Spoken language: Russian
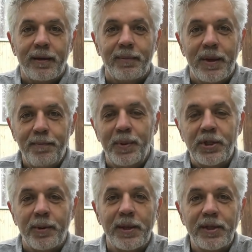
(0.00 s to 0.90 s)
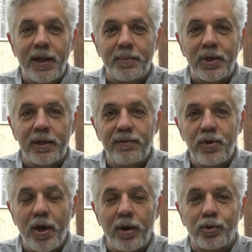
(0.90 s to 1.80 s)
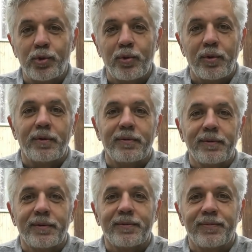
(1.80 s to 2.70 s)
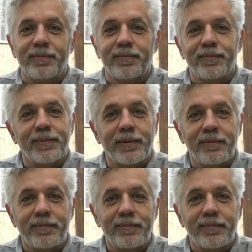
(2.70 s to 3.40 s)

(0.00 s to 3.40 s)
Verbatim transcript: Мы им пишем, они нам же отвечают, что э, вот